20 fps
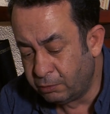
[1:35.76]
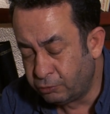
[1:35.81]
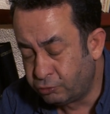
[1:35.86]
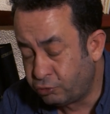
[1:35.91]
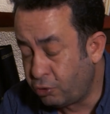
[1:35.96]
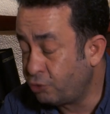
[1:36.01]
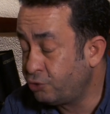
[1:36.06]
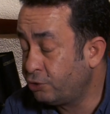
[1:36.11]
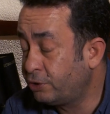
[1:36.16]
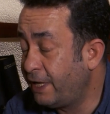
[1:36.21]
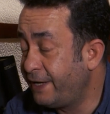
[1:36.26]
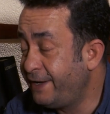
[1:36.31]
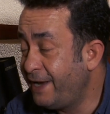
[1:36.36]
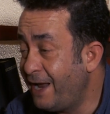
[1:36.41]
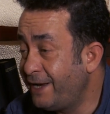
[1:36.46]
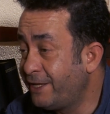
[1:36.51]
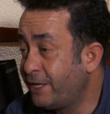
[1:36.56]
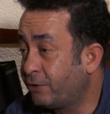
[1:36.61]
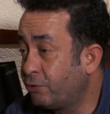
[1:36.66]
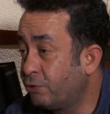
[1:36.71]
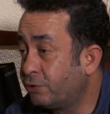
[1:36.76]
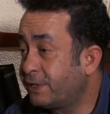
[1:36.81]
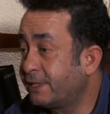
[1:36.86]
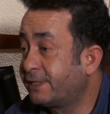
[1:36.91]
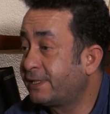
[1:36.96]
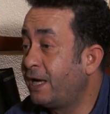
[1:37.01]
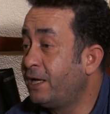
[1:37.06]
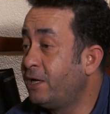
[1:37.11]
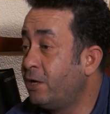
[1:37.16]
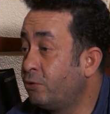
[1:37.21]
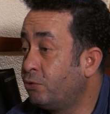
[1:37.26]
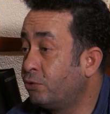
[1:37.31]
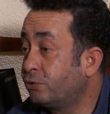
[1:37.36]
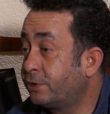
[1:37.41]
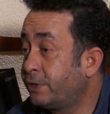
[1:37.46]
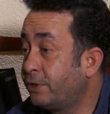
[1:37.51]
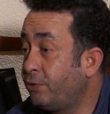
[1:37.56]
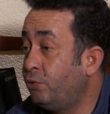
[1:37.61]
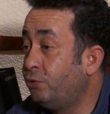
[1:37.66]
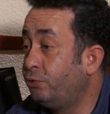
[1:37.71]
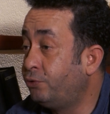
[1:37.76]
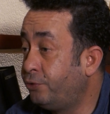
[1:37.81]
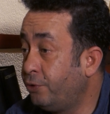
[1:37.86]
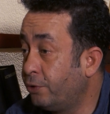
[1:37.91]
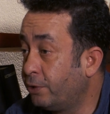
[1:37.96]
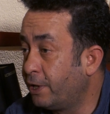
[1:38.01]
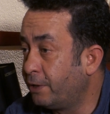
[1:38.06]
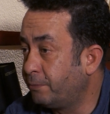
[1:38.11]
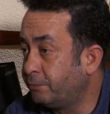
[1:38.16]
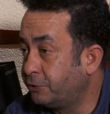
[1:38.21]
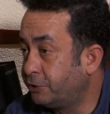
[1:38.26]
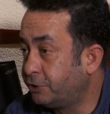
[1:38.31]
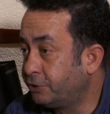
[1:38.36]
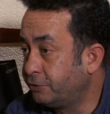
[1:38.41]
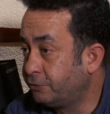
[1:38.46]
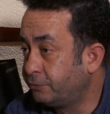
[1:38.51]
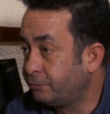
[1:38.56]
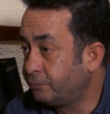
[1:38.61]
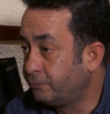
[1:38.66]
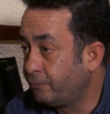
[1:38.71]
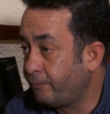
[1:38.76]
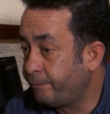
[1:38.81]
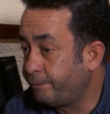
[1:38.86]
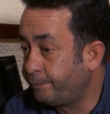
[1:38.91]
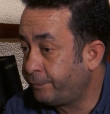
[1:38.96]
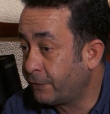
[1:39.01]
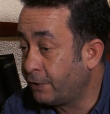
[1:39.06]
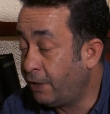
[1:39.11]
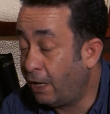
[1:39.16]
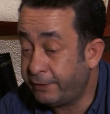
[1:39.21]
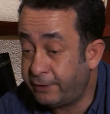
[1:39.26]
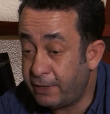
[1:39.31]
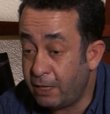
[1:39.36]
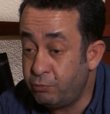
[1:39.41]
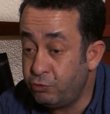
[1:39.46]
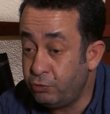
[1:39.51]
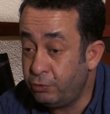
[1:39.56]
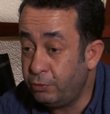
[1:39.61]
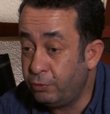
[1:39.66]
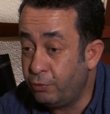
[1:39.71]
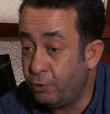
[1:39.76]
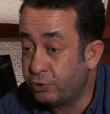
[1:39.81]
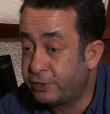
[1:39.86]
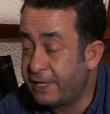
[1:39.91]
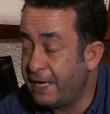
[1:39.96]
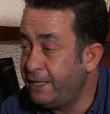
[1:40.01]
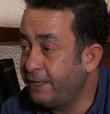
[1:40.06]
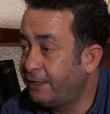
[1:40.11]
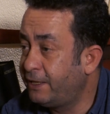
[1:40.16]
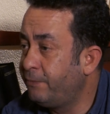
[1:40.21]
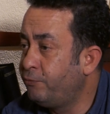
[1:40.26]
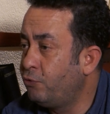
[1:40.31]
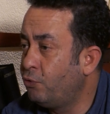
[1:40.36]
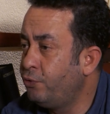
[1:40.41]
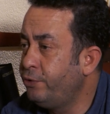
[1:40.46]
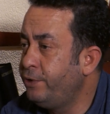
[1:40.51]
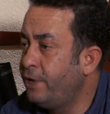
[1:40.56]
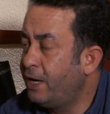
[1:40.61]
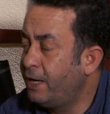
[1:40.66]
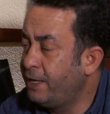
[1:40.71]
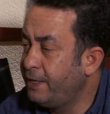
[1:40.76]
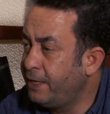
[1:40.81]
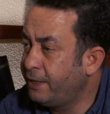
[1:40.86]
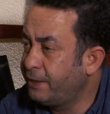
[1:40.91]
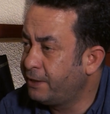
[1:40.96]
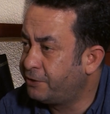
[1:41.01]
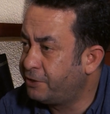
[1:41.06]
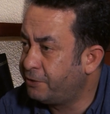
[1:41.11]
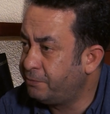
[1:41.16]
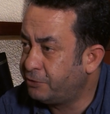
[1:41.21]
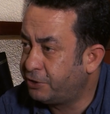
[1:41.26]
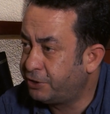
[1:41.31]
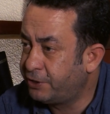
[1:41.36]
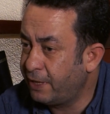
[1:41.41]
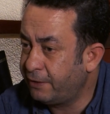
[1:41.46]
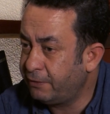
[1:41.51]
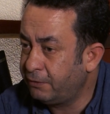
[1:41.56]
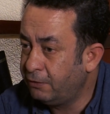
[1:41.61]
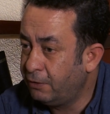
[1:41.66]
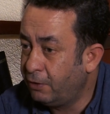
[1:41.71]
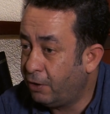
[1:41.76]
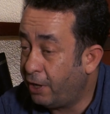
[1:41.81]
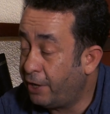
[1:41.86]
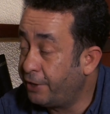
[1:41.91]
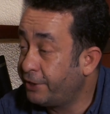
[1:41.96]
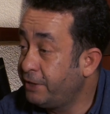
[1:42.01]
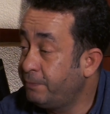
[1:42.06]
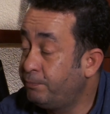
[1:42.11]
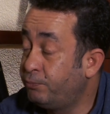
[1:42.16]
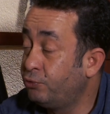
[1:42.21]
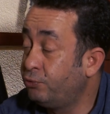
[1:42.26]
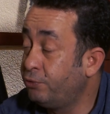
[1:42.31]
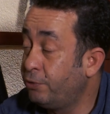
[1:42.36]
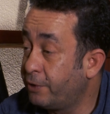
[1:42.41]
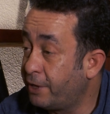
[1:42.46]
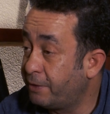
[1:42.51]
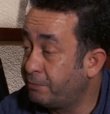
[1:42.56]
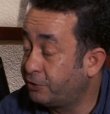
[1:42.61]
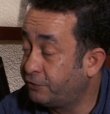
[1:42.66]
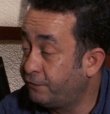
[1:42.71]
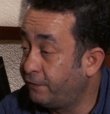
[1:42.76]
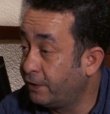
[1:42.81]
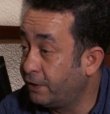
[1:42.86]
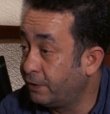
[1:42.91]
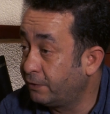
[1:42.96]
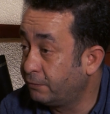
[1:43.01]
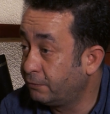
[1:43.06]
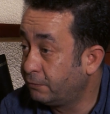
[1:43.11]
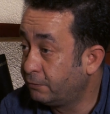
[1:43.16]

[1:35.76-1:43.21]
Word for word: Çocuklar nerede görse salyangozları öldürüyorlarmış. Hatta bunu özellikle bir oyun haline getirmişler. Arayıp buluyorlarmış falan.